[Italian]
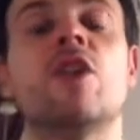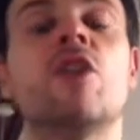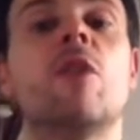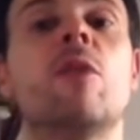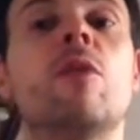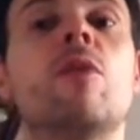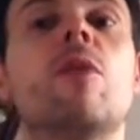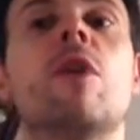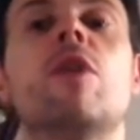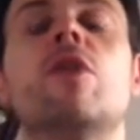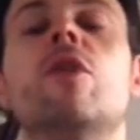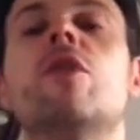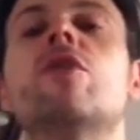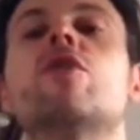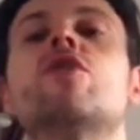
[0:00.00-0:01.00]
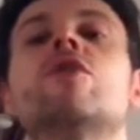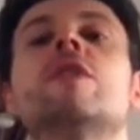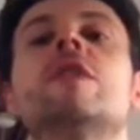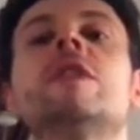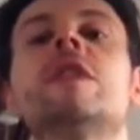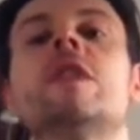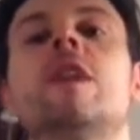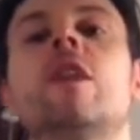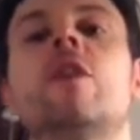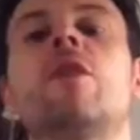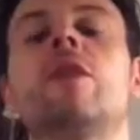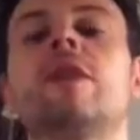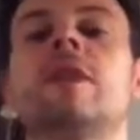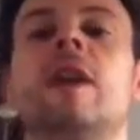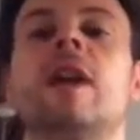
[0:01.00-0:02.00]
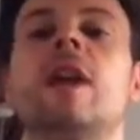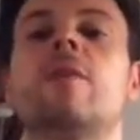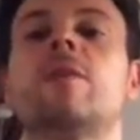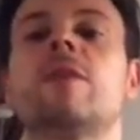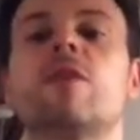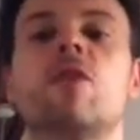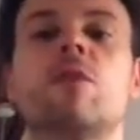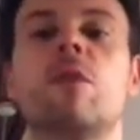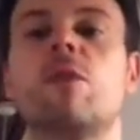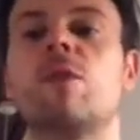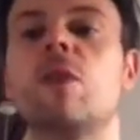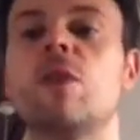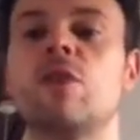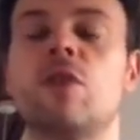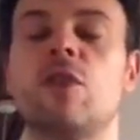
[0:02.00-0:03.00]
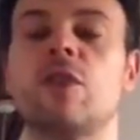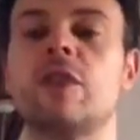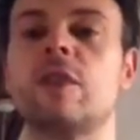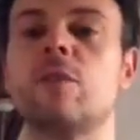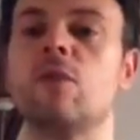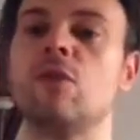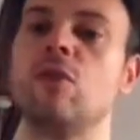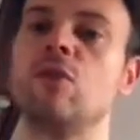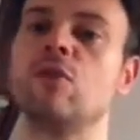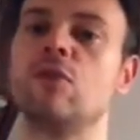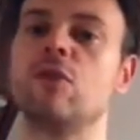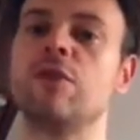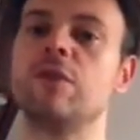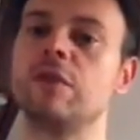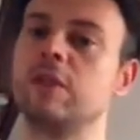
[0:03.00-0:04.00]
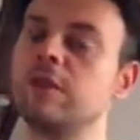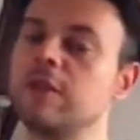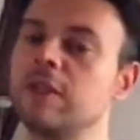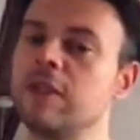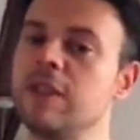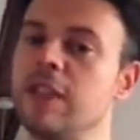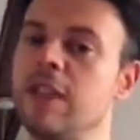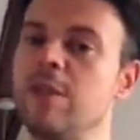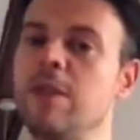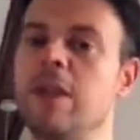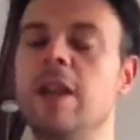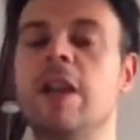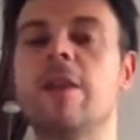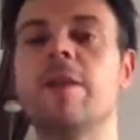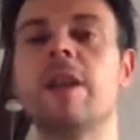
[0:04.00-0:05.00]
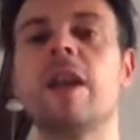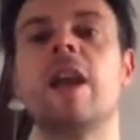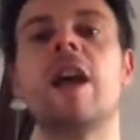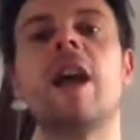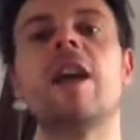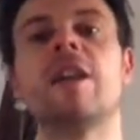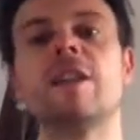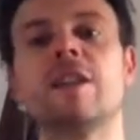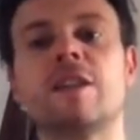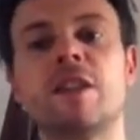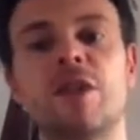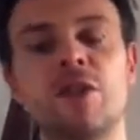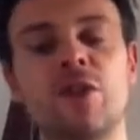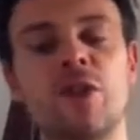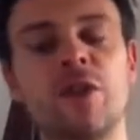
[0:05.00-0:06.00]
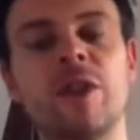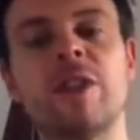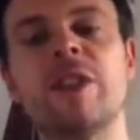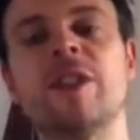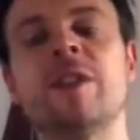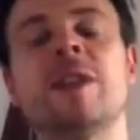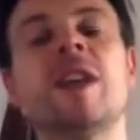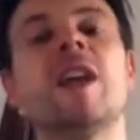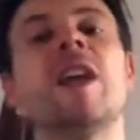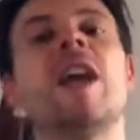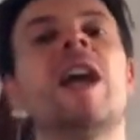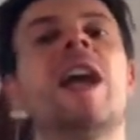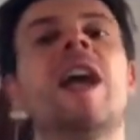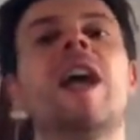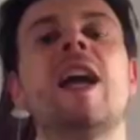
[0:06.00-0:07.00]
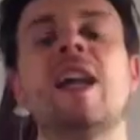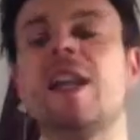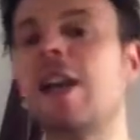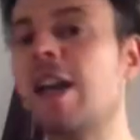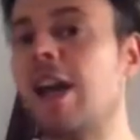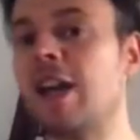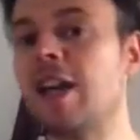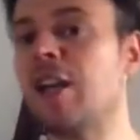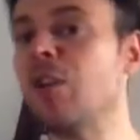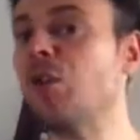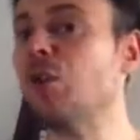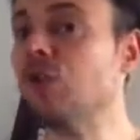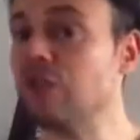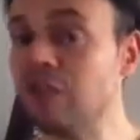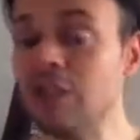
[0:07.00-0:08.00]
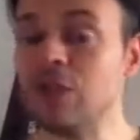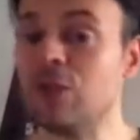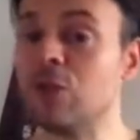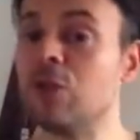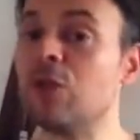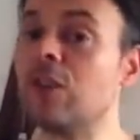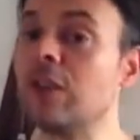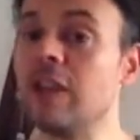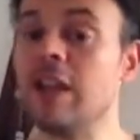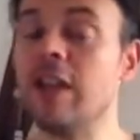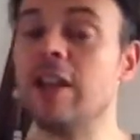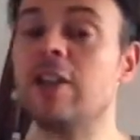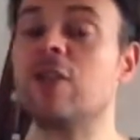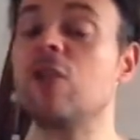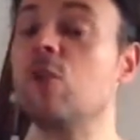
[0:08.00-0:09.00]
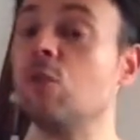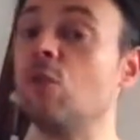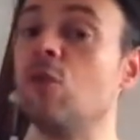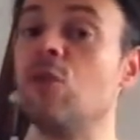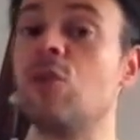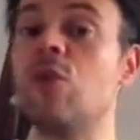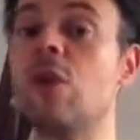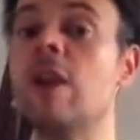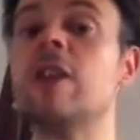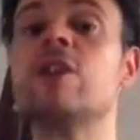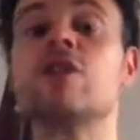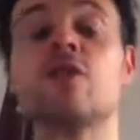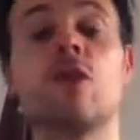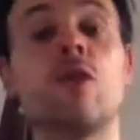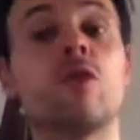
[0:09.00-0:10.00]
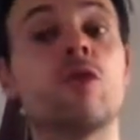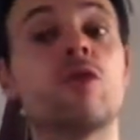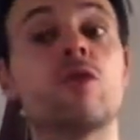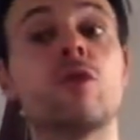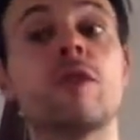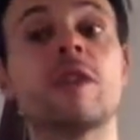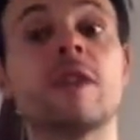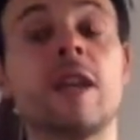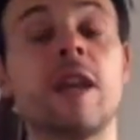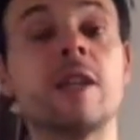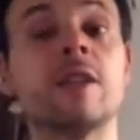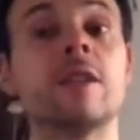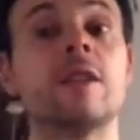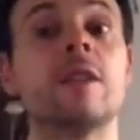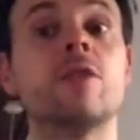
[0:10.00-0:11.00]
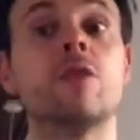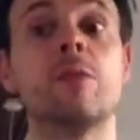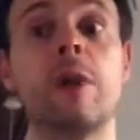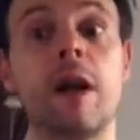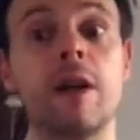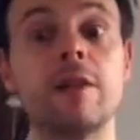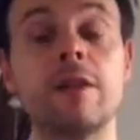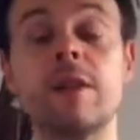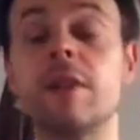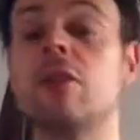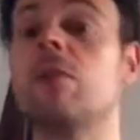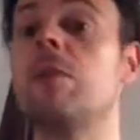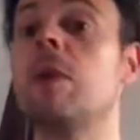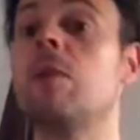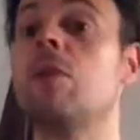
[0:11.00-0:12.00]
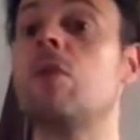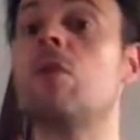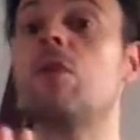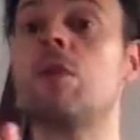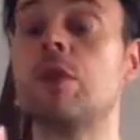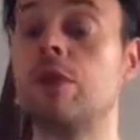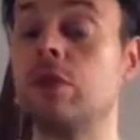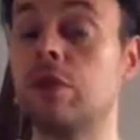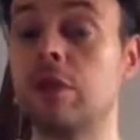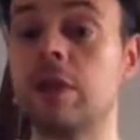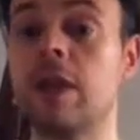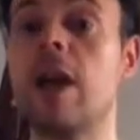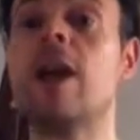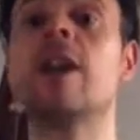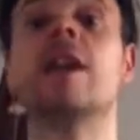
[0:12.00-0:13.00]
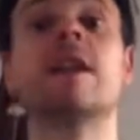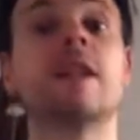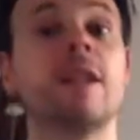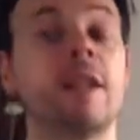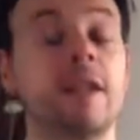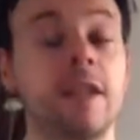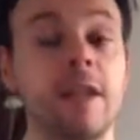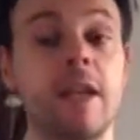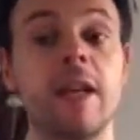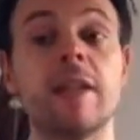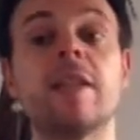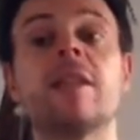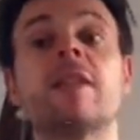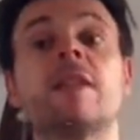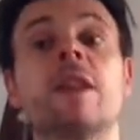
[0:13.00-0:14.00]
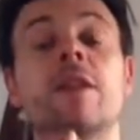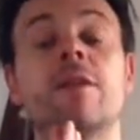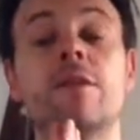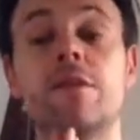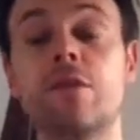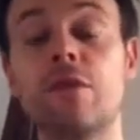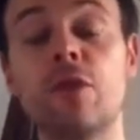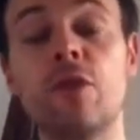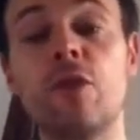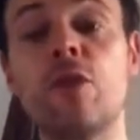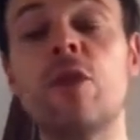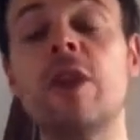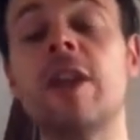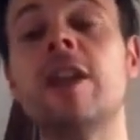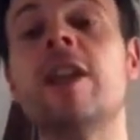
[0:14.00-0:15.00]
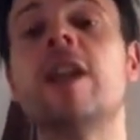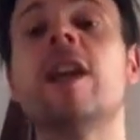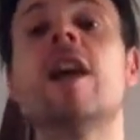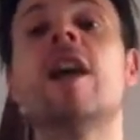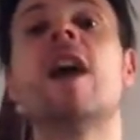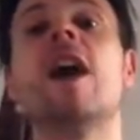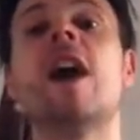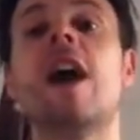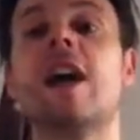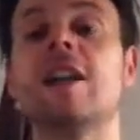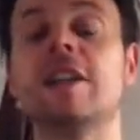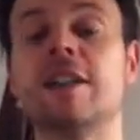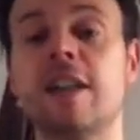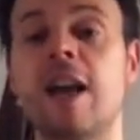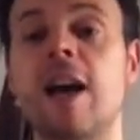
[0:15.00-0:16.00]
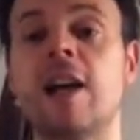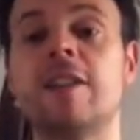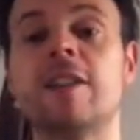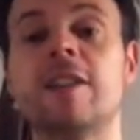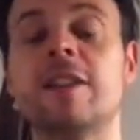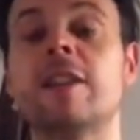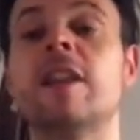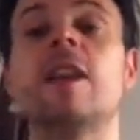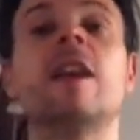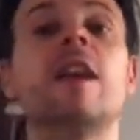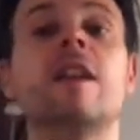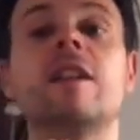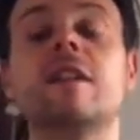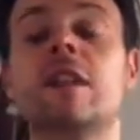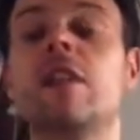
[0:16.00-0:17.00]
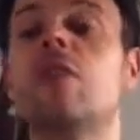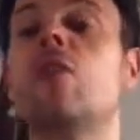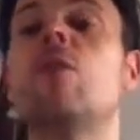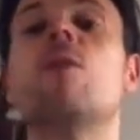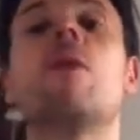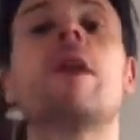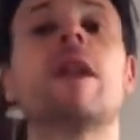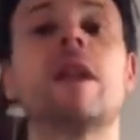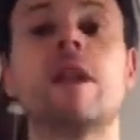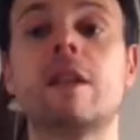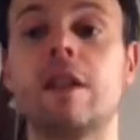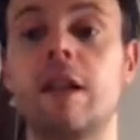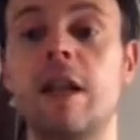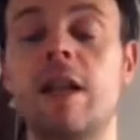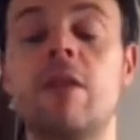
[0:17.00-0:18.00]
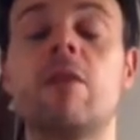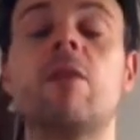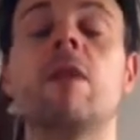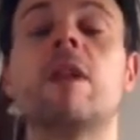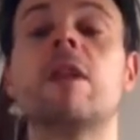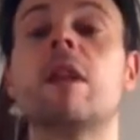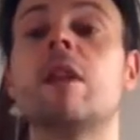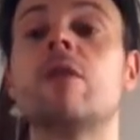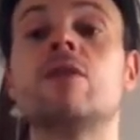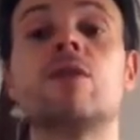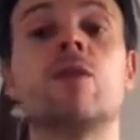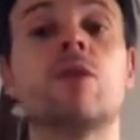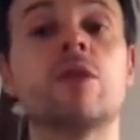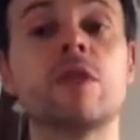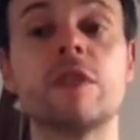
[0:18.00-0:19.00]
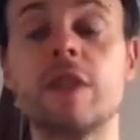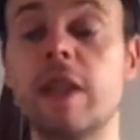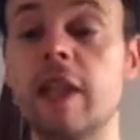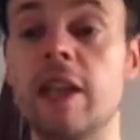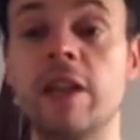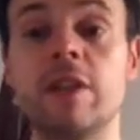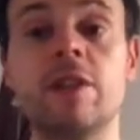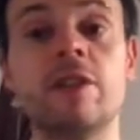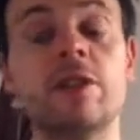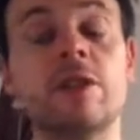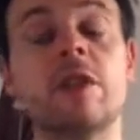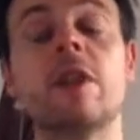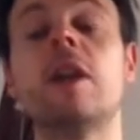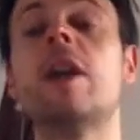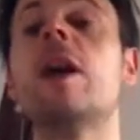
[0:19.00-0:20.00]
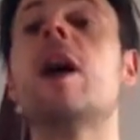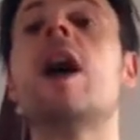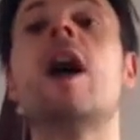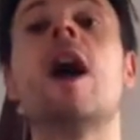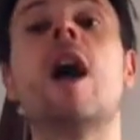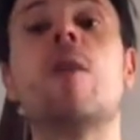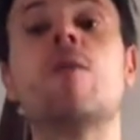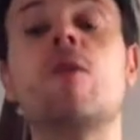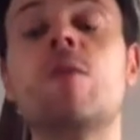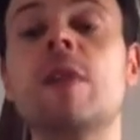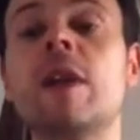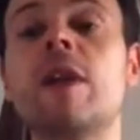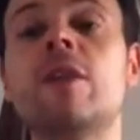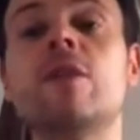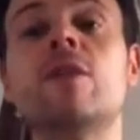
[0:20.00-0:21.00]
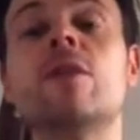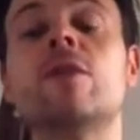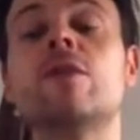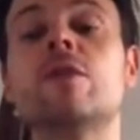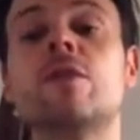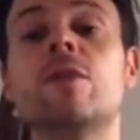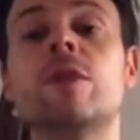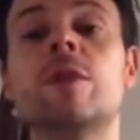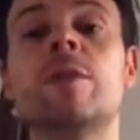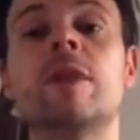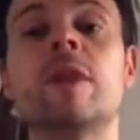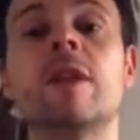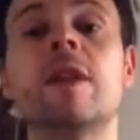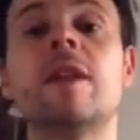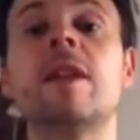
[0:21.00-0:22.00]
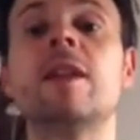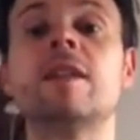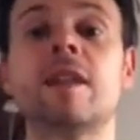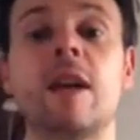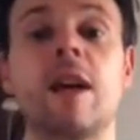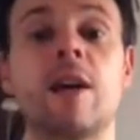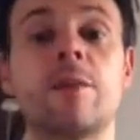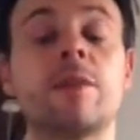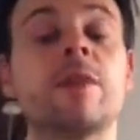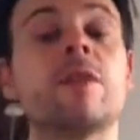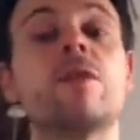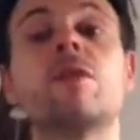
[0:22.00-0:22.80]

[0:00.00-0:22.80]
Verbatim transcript: comunque non considerano i SARMS come qualcosa molto simile agli steroidi e anche non dicono che comunque sono sostanze dopanti, dobbiamo comunque ricordare che se voi andate e siete comunque degli atleti, dovete andare sullo stage, al momento in cui prendete i SARMS